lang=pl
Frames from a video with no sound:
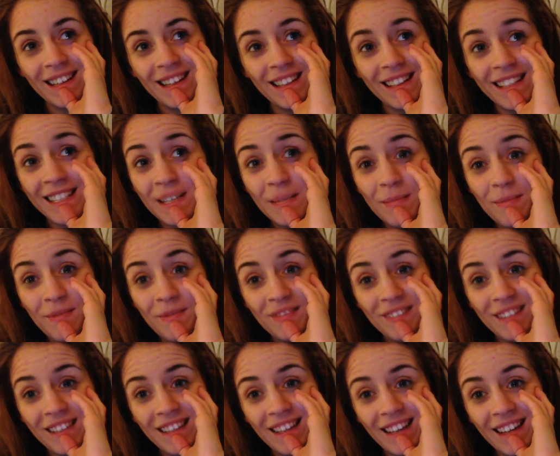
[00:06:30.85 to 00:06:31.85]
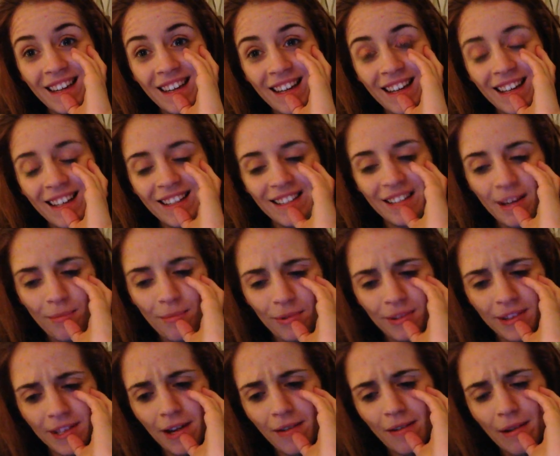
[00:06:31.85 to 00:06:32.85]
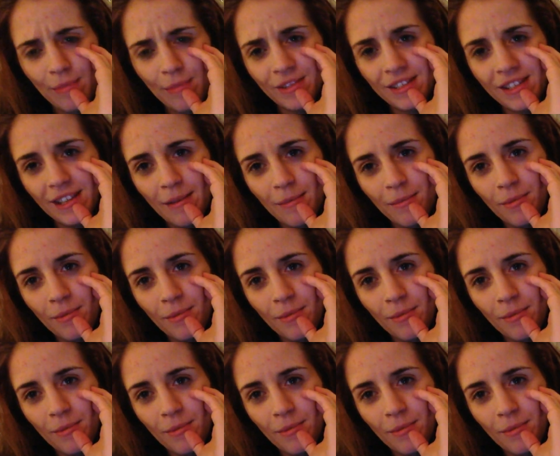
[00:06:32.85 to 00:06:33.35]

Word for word: niesamowite, ale nie poddałam się,